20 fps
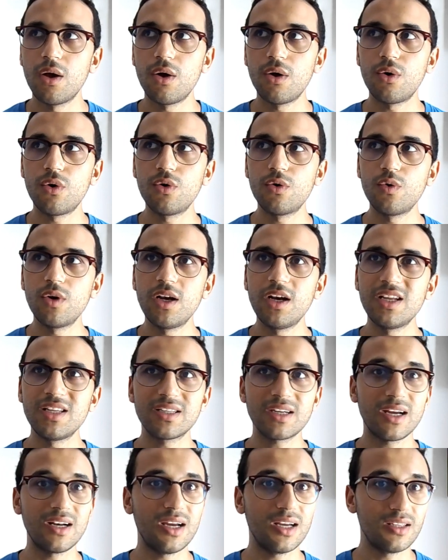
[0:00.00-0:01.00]
وليت
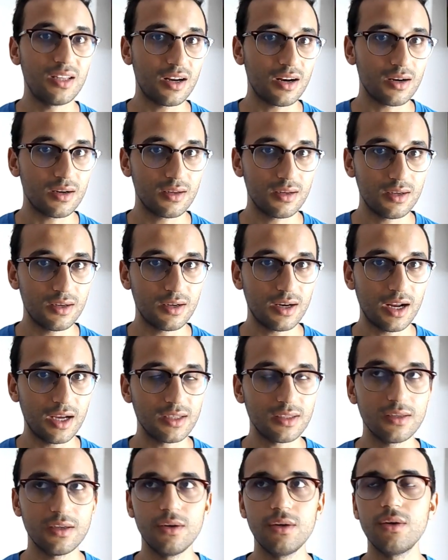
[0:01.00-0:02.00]
كنعذر
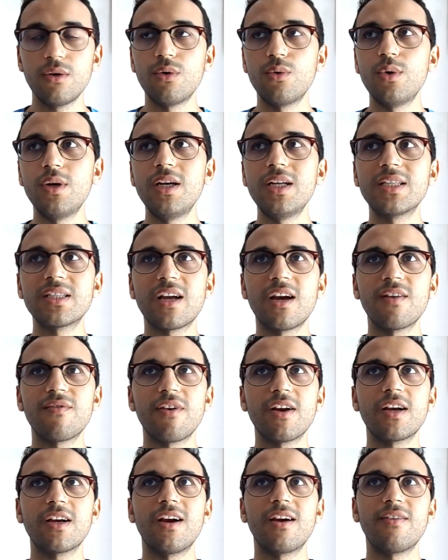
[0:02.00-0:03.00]
راسي وليت
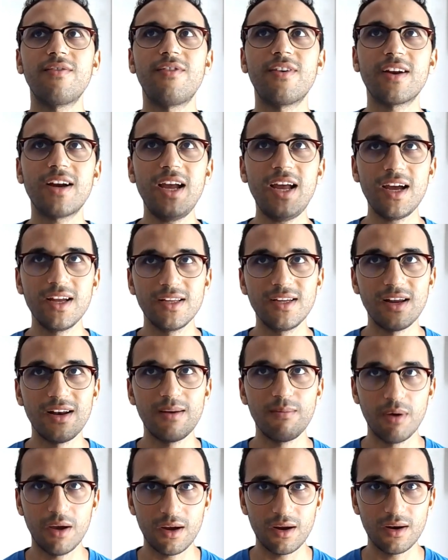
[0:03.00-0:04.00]
كنفكر في الراحه ديال
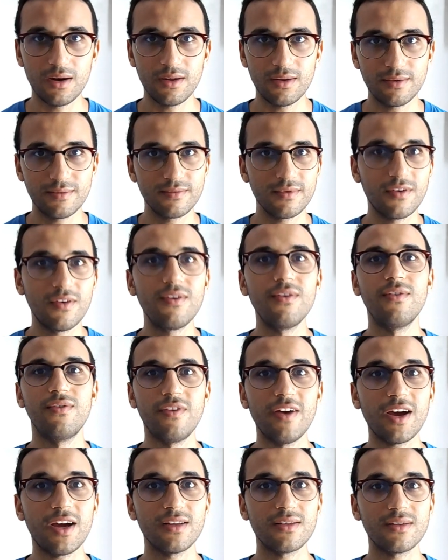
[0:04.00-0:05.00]
البال
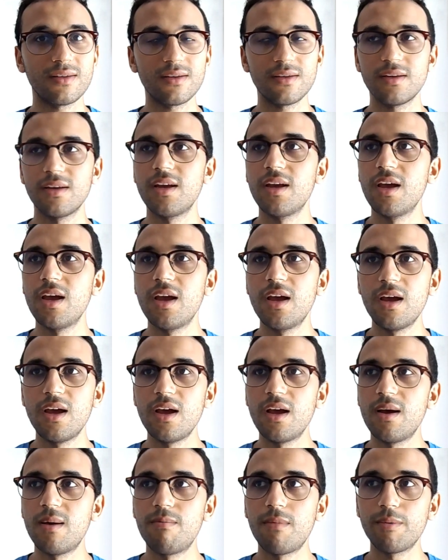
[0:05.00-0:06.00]
فقط
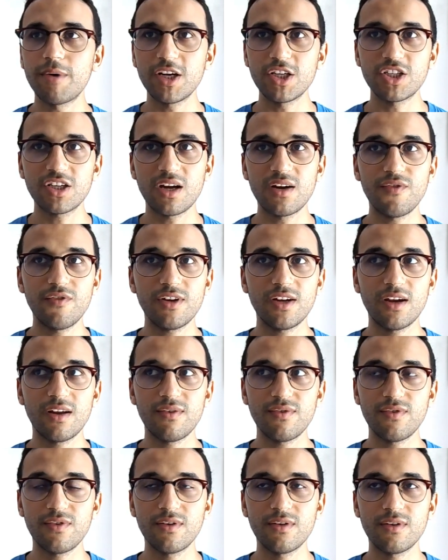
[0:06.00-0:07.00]
ما بقيتش كنفكر
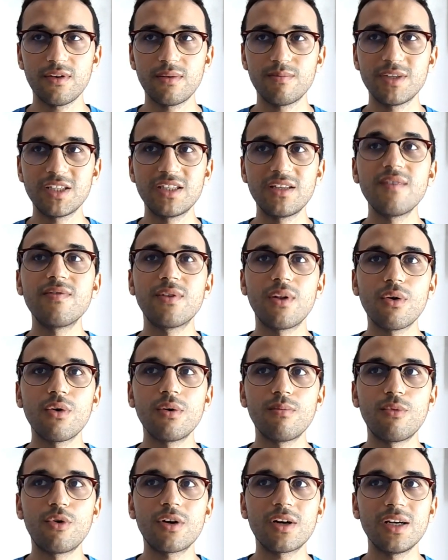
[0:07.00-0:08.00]
في بزاف د
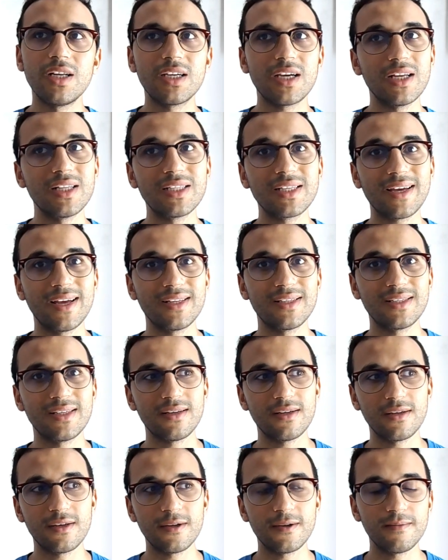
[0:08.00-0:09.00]
الامور اللي كانت
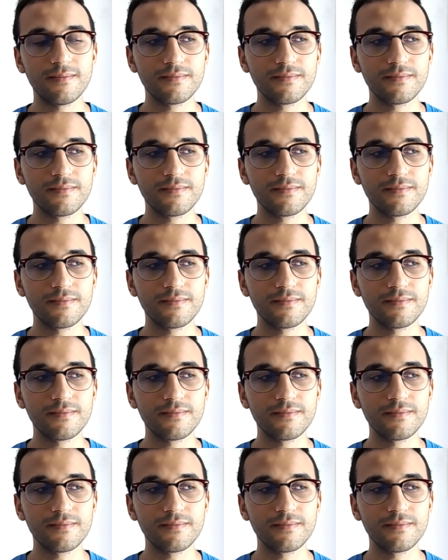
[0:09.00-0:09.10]
كت